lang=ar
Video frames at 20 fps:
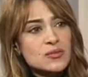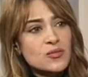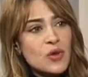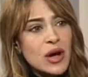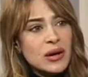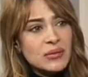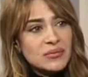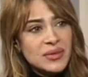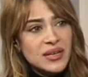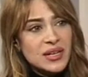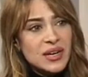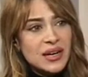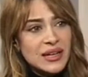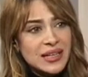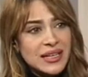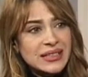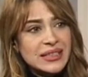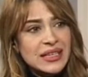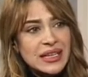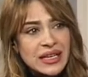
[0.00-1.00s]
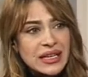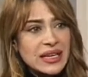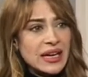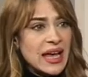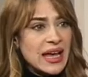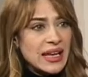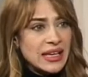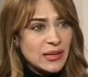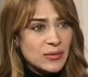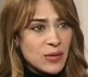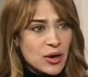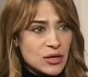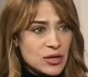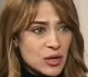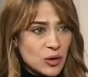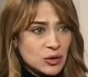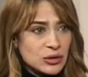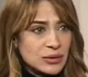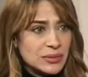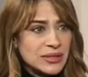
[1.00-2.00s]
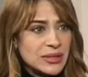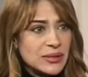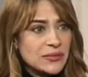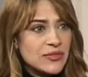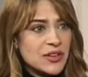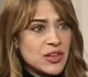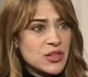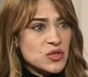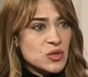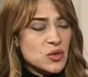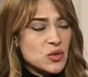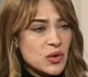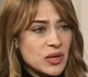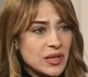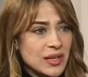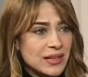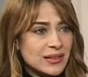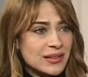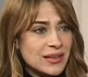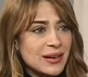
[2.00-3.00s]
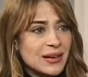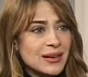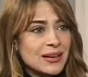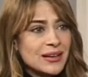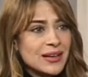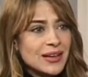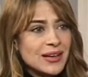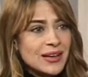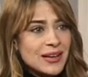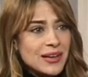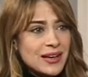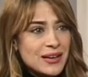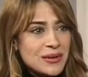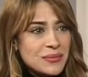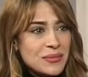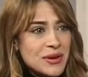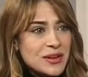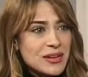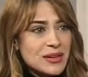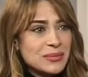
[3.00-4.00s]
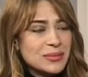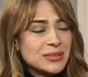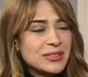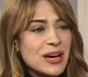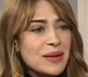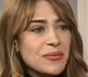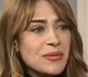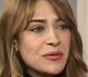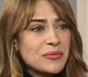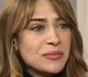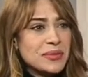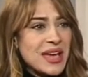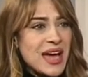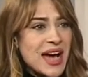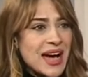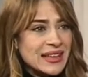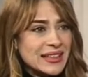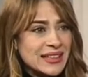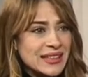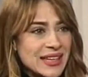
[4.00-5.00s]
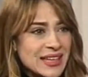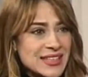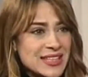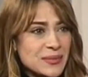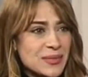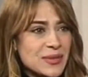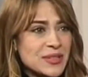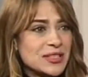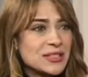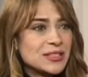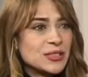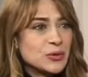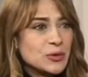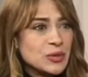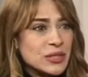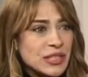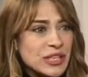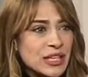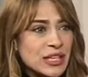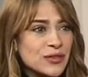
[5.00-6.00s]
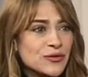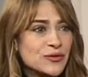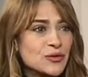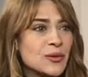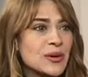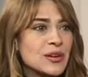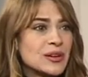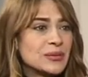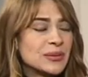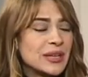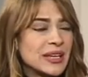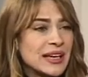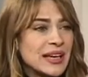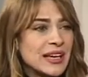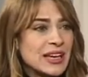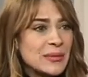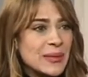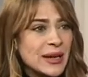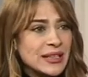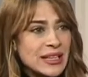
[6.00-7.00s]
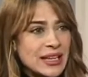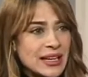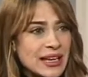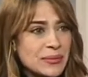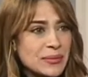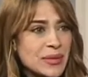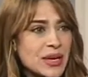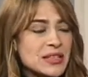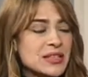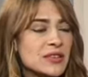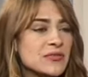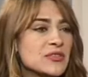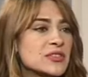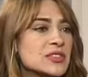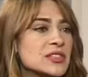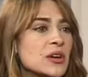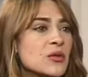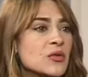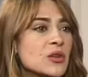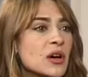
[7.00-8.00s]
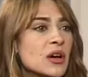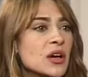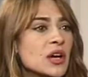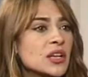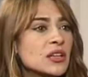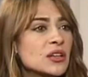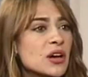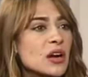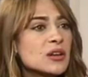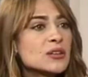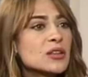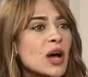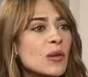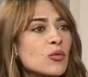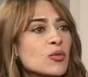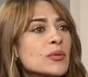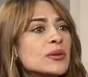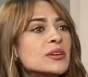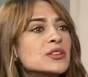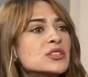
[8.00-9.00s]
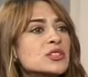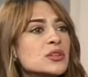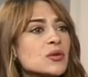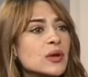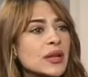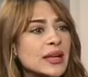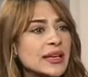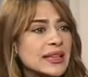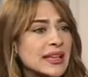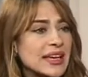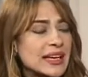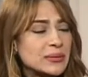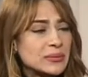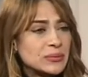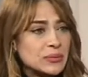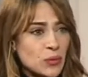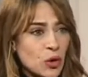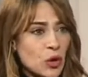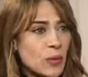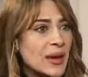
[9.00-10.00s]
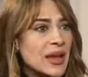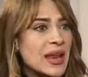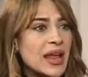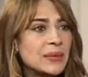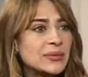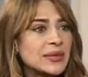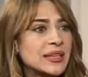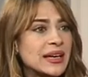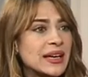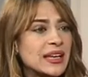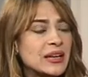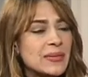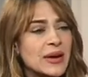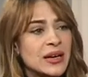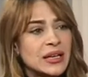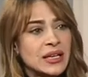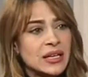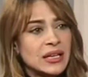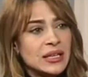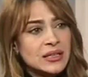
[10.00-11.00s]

معبره جدا غير اي مره كنت بتجيب فيها صور كده آه، مره بتعبر بيها عن الناس البسيطه والريف ومره بنتكلم عن اللي كان بيحصل في الثوره النهارده عموما الصور كده مجملها بتتكلم آه. عن ايه